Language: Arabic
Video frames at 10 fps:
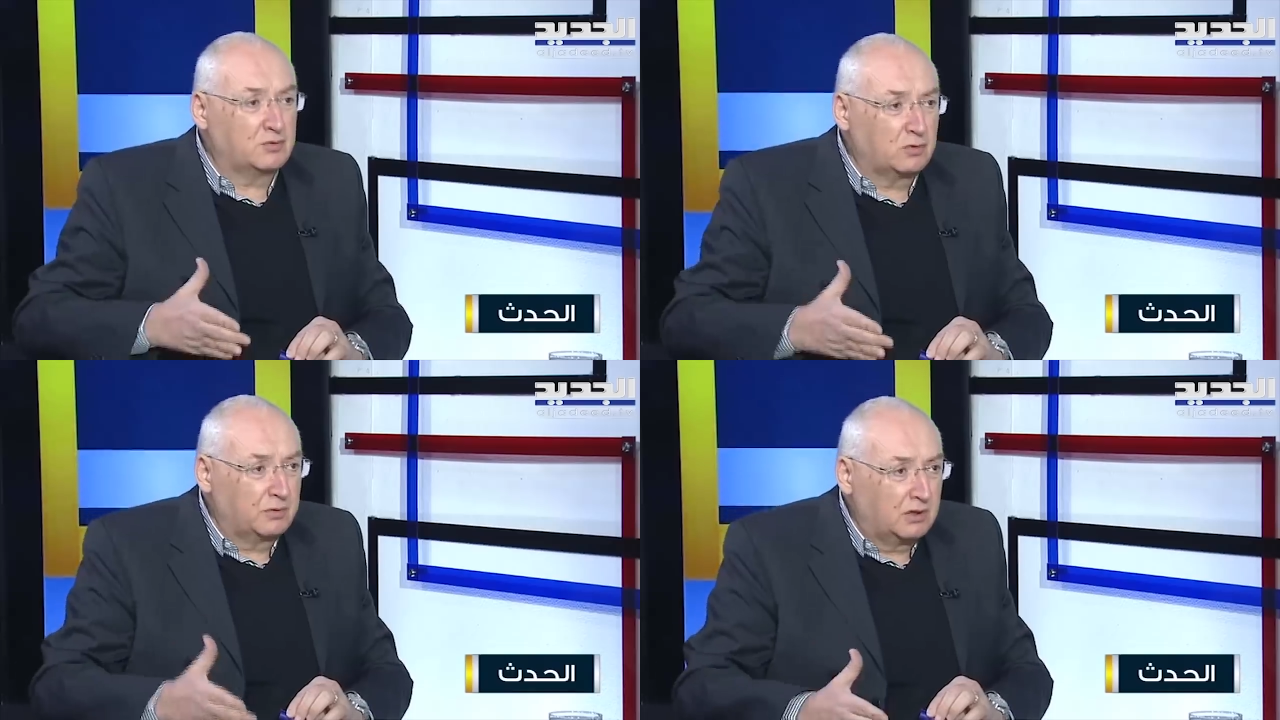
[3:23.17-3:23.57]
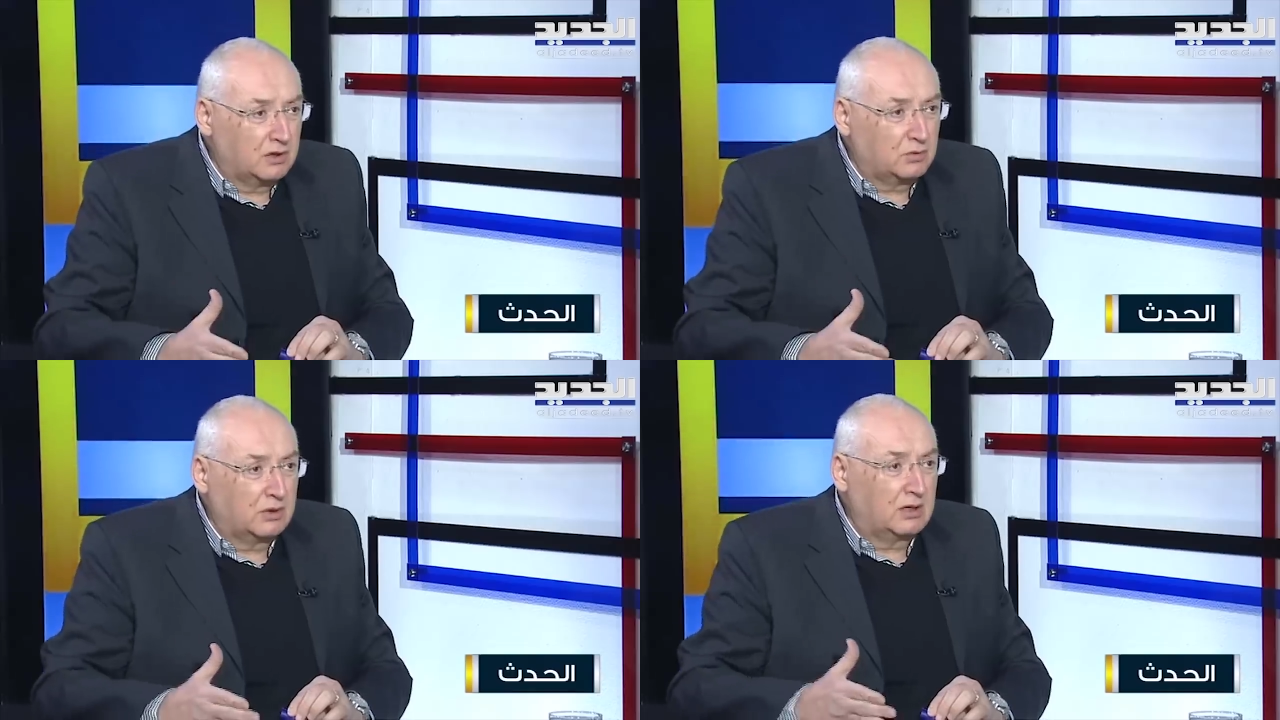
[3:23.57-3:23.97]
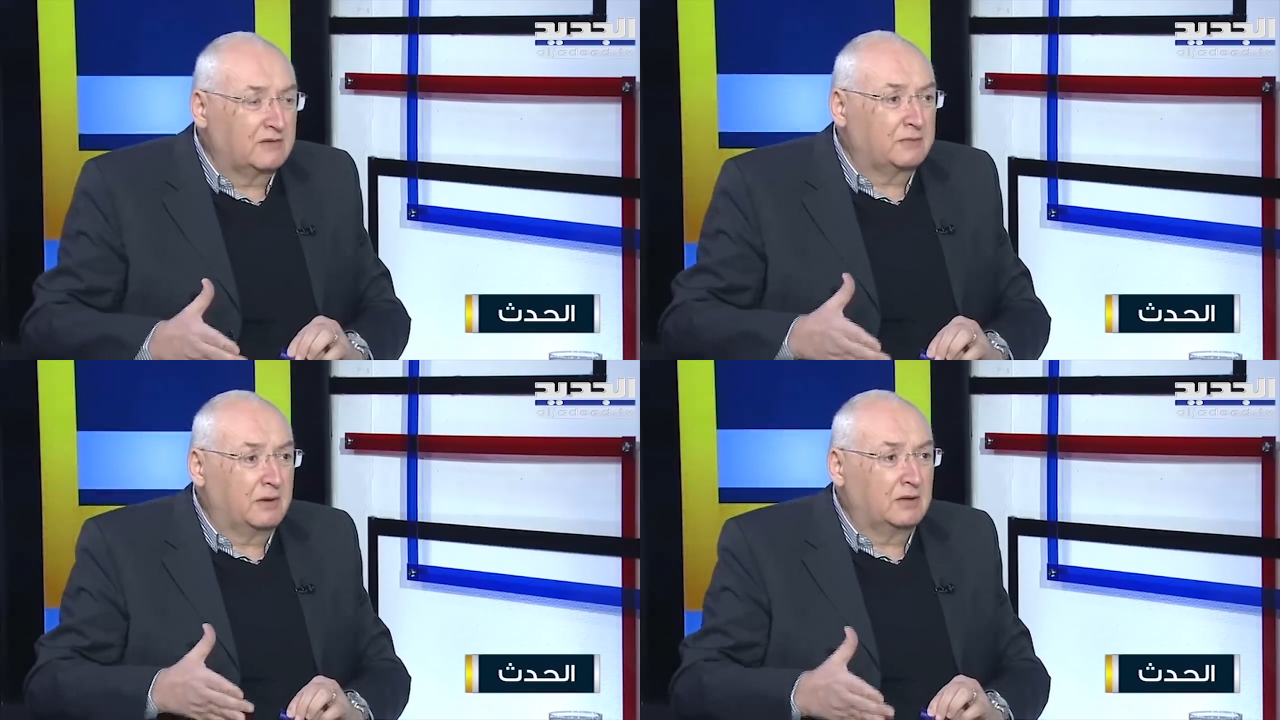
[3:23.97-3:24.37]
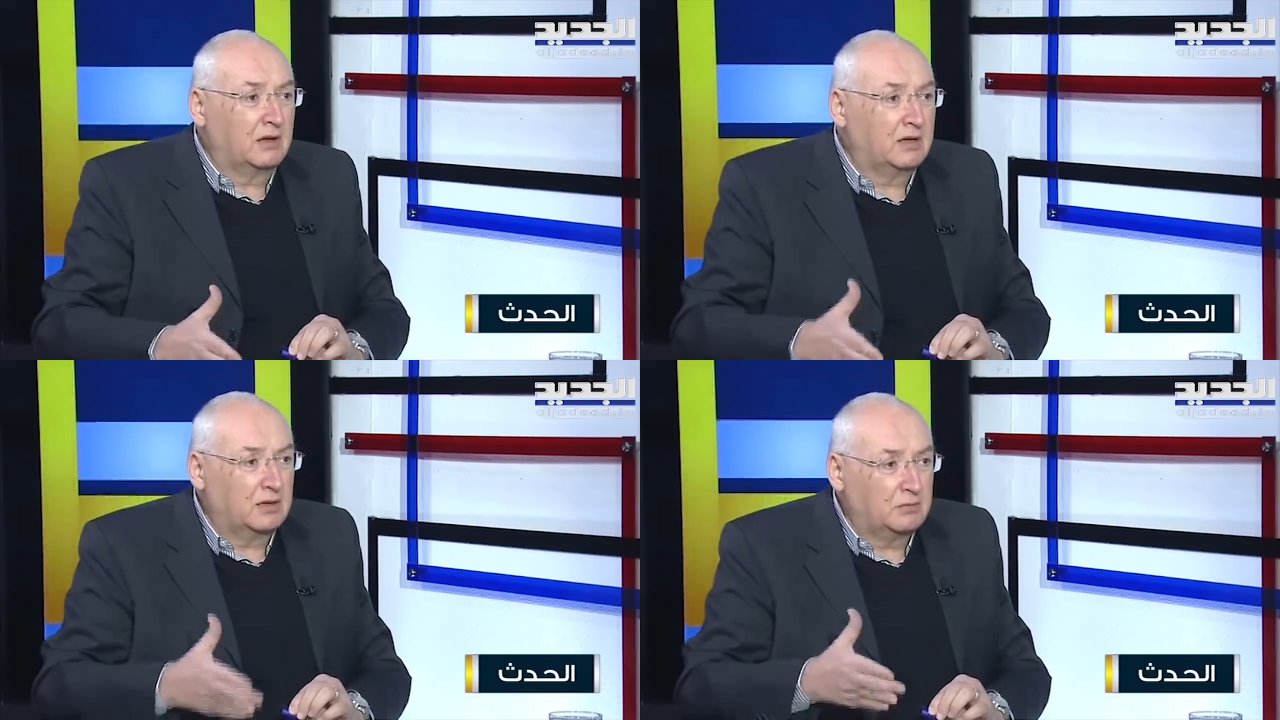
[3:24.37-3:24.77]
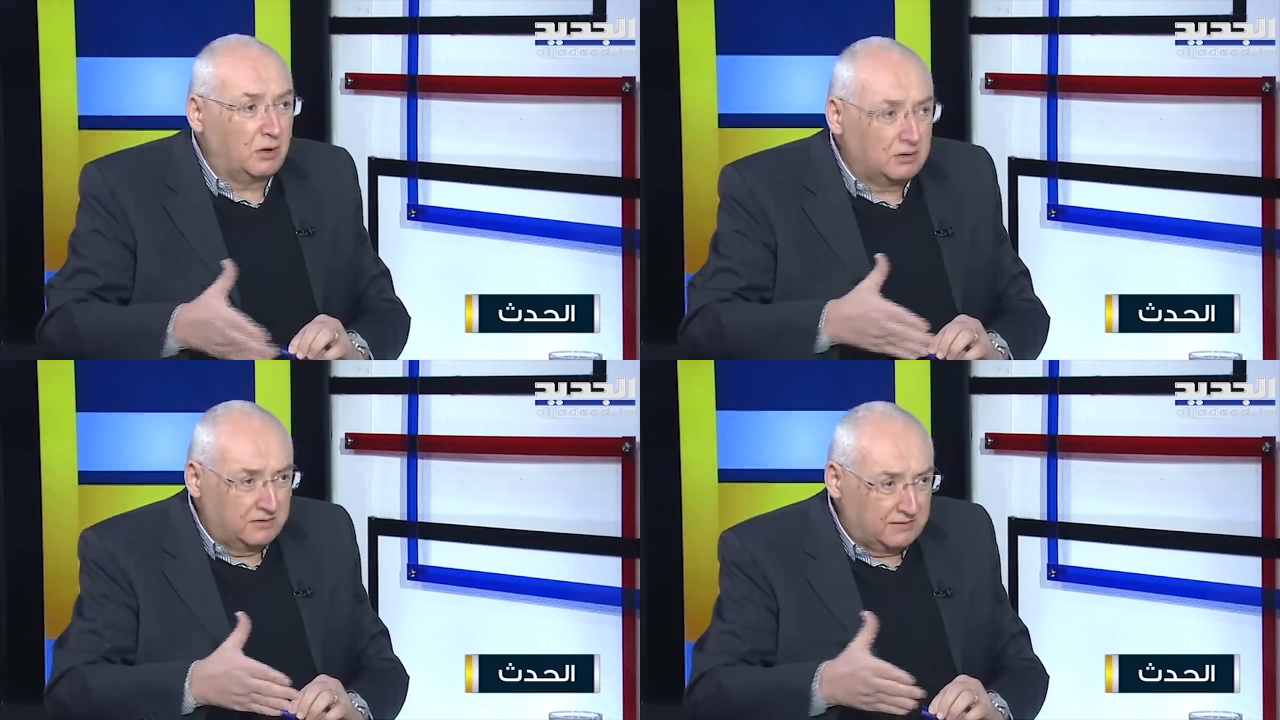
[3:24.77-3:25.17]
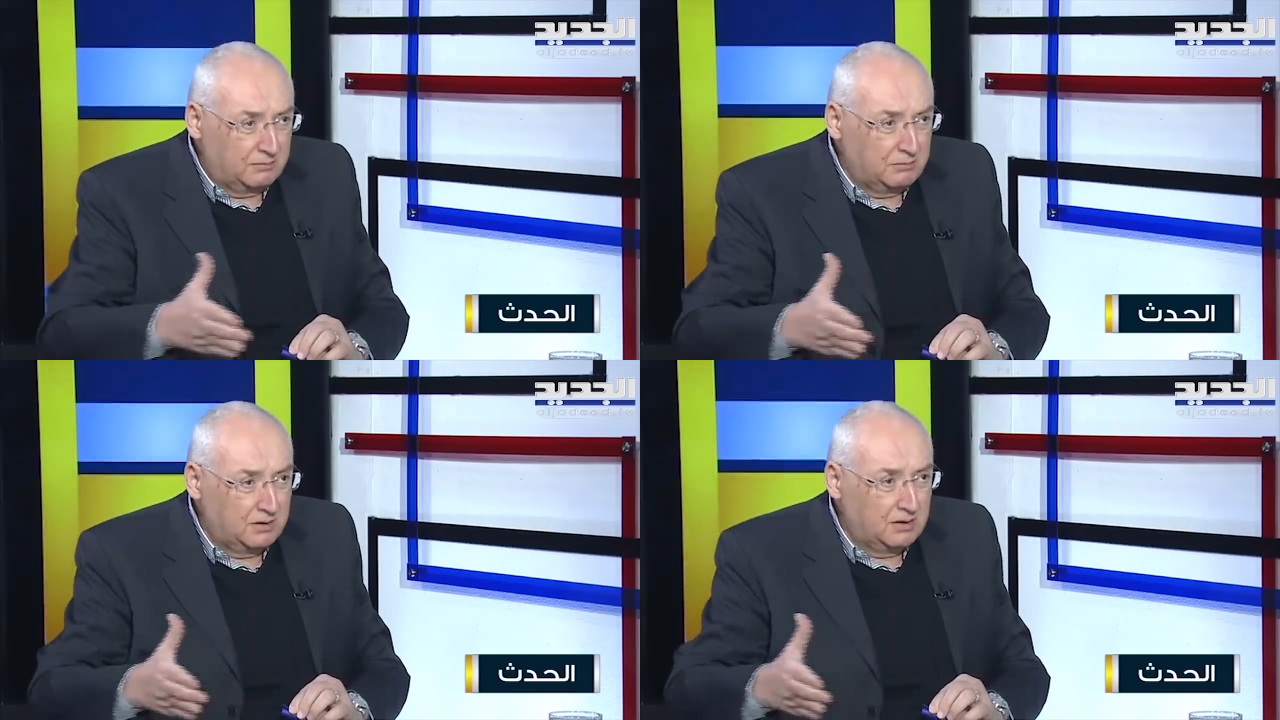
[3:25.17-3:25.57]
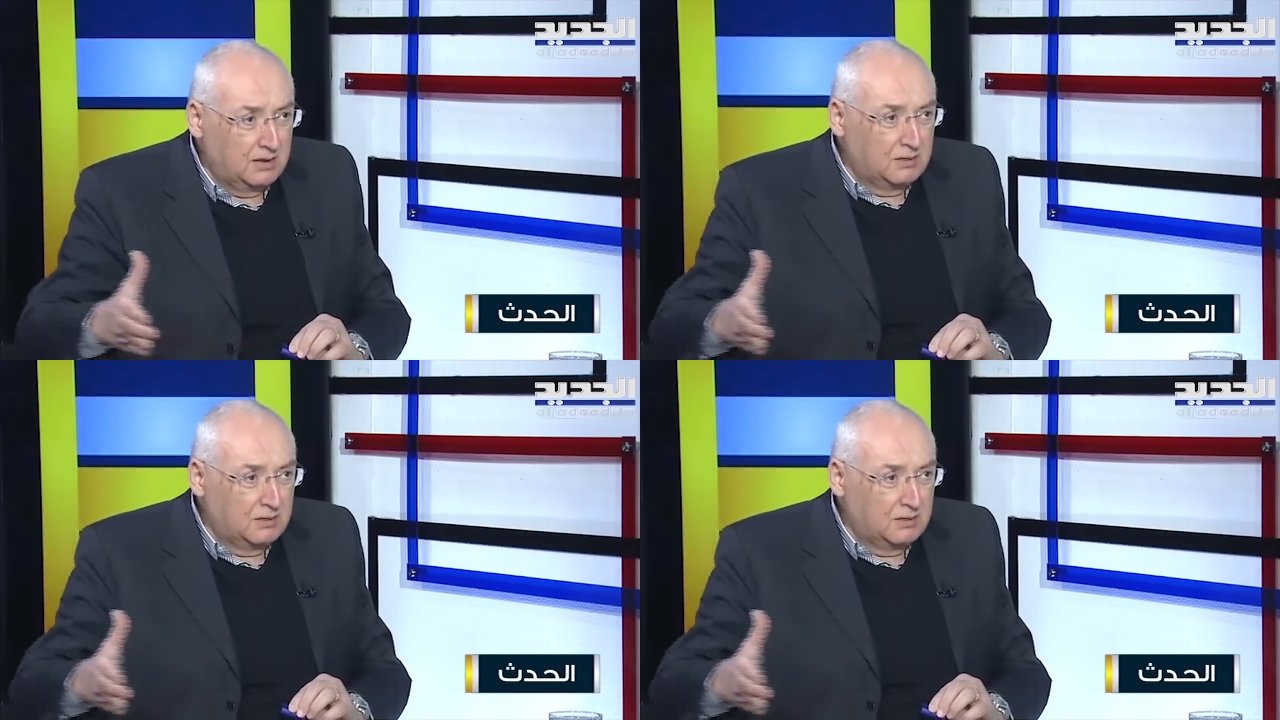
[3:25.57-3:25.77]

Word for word: جنبلاط وحزب الله يعني بقعد نسمي